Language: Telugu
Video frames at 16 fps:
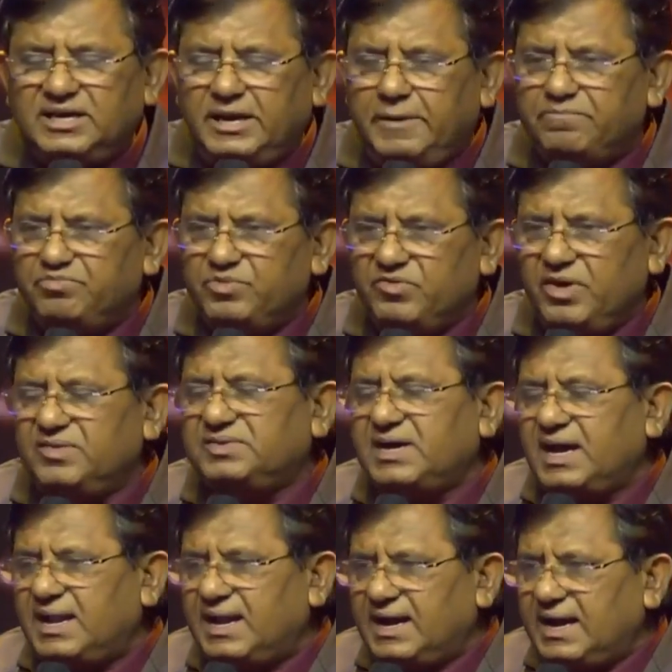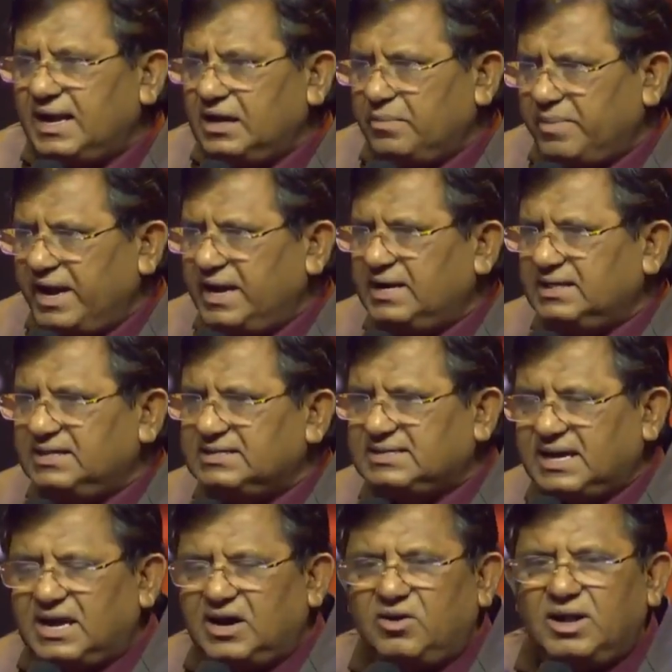వ్యవసాయ రంగానికి బయటకు
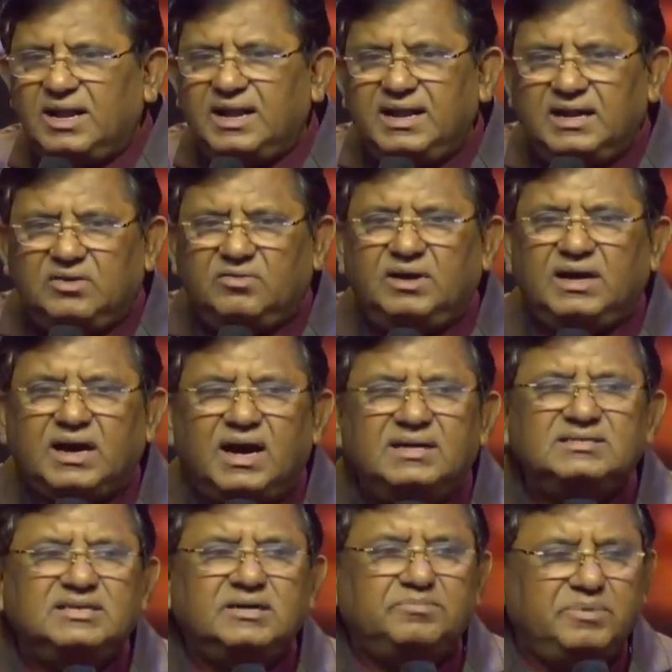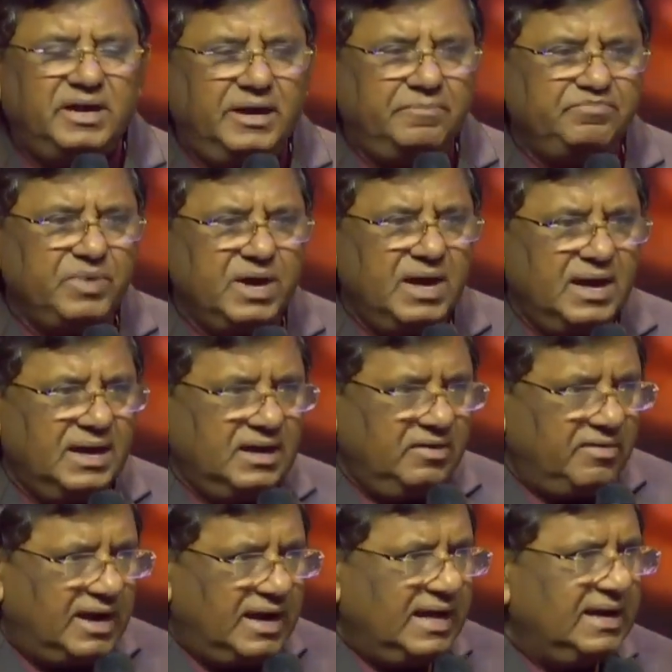తీసుకురావాలనేటువంటి కాన్సెప్ట్ని ఇవాళ
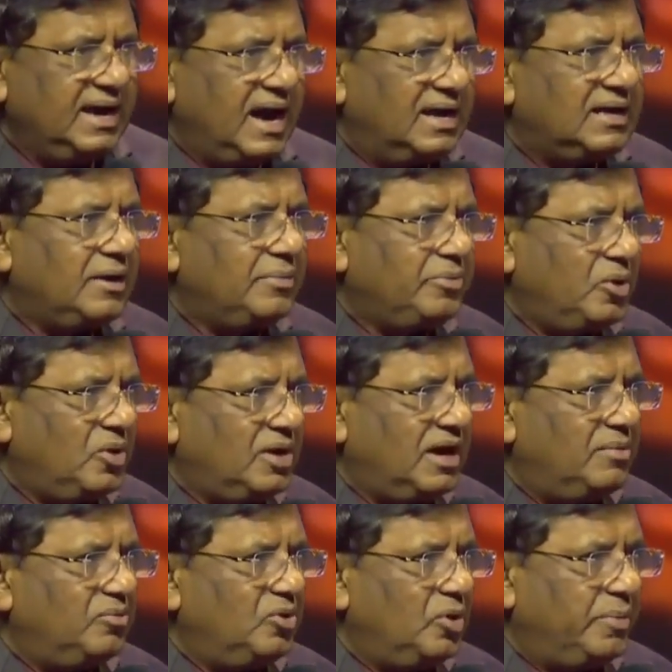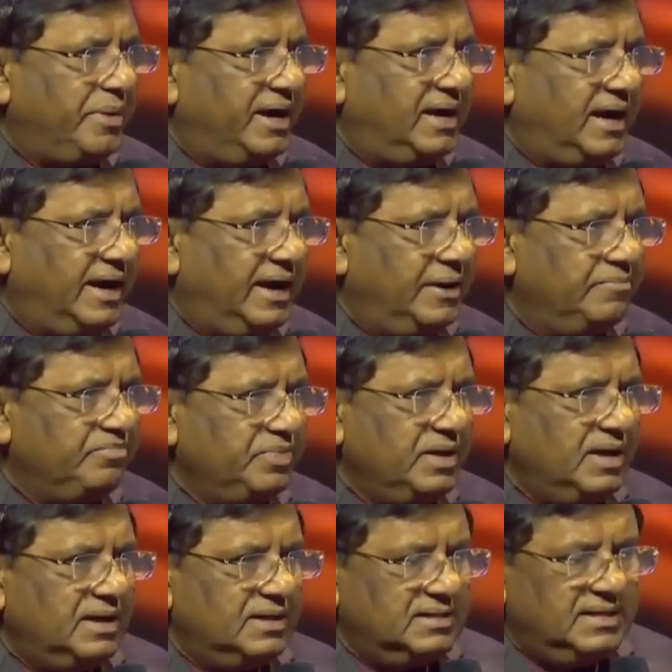ఈ ఆటా ప్రోగ్రాంలో పెట్టి
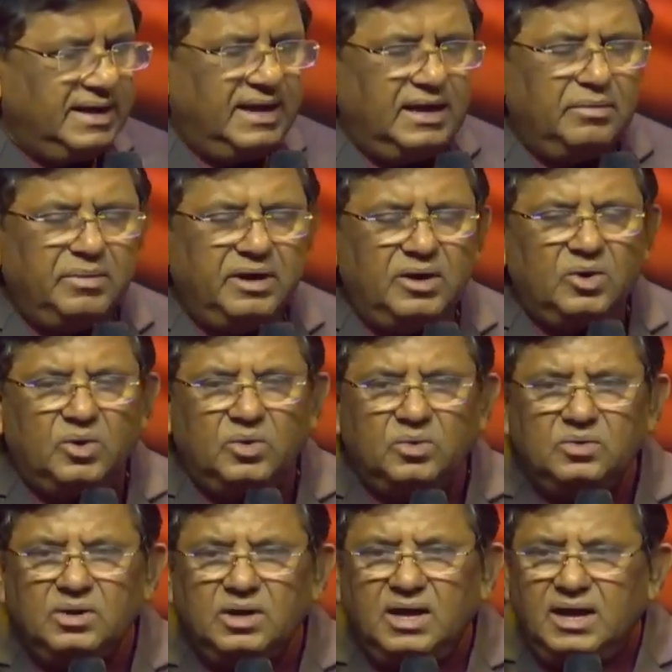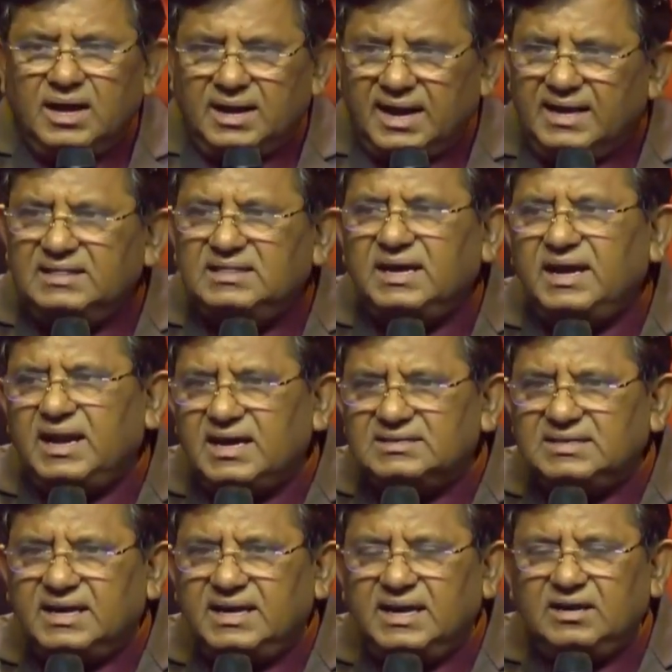దీన్ని మీరు రైతే రాజా
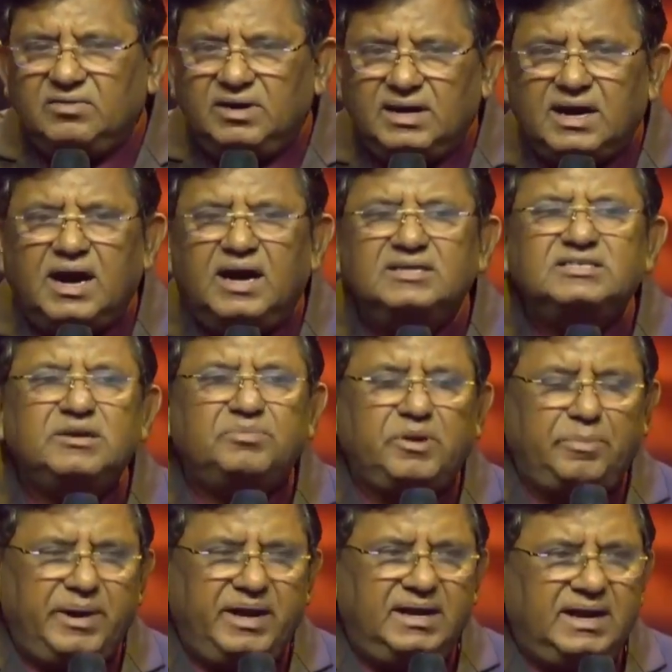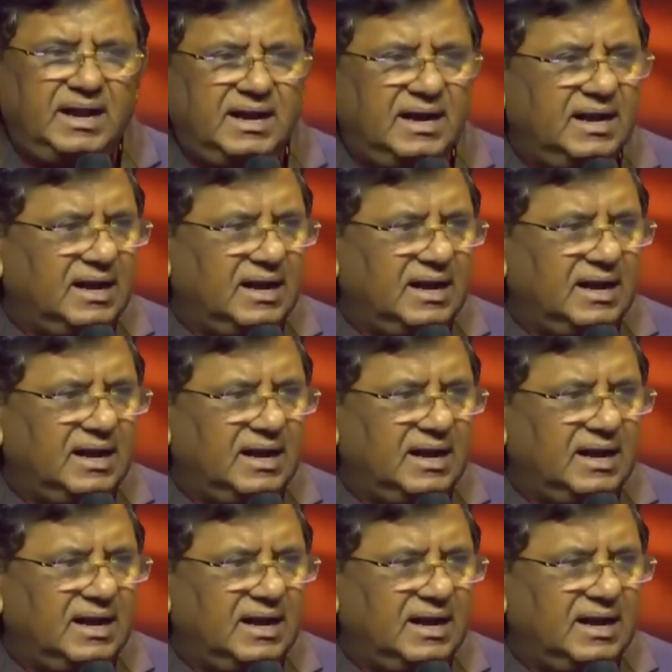అనేటువంటి కాన్సెప్ట్ పెట్టారు కనుక